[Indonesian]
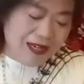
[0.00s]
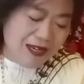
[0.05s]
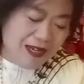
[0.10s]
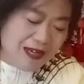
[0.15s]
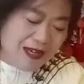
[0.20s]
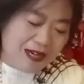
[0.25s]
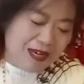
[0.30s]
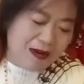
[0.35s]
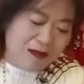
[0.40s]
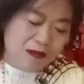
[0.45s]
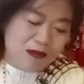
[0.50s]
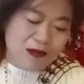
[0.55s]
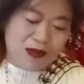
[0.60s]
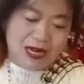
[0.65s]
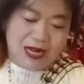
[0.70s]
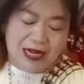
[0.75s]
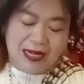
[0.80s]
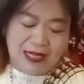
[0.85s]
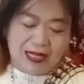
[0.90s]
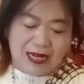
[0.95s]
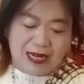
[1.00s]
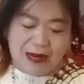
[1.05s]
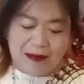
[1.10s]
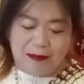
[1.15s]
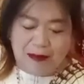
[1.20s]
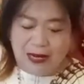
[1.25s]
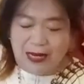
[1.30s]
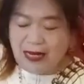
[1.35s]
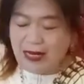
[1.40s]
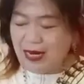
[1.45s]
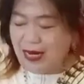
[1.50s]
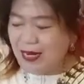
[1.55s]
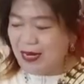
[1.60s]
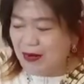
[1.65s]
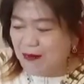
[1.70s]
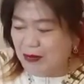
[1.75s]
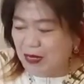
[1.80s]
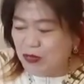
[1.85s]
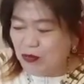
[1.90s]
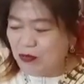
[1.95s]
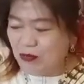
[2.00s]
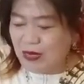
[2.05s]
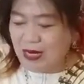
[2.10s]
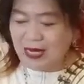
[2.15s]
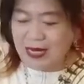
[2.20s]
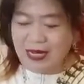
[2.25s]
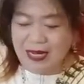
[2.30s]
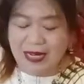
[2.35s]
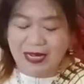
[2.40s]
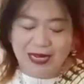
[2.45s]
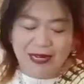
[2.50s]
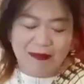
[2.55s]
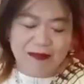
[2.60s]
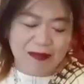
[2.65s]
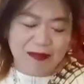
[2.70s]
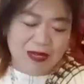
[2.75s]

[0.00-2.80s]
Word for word: dengan mudah kita dapatkan dan masukkan ini